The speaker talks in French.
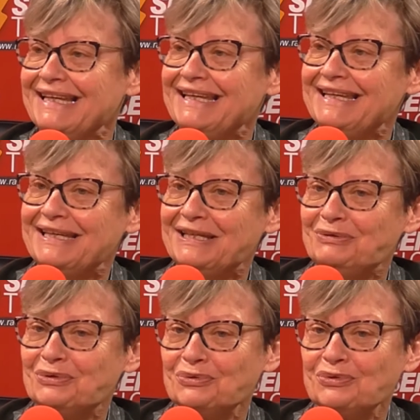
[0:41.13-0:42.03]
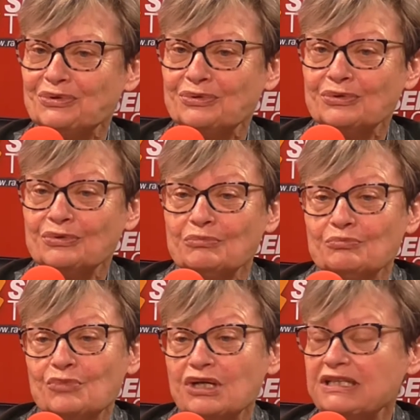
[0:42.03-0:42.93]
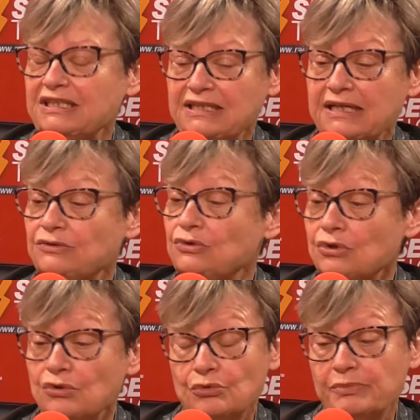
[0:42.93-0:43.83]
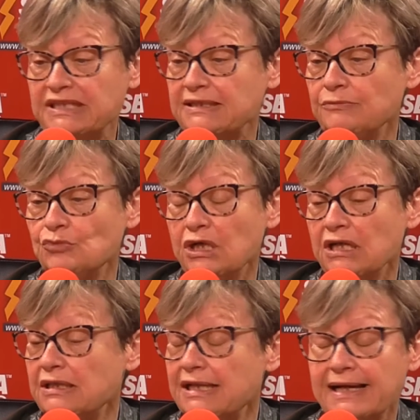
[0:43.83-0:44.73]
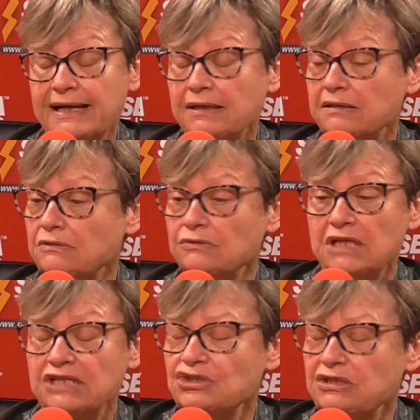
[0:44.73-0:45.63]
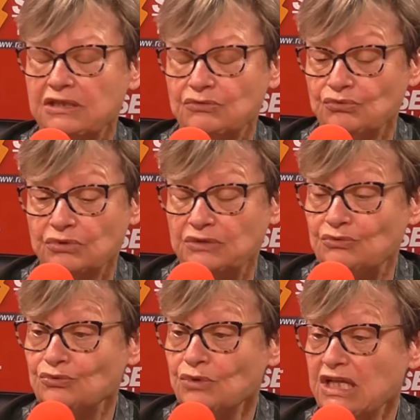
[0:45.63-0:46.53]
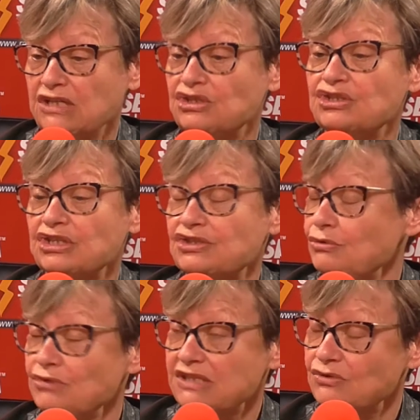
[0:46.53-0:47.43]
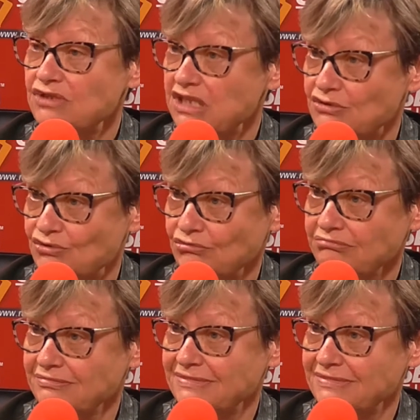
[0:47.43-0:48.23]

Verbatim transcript: Et donc, euh, moi qui adore le patrimoine, l'art, euh, l'architecture et tout, j'ai cherché une association.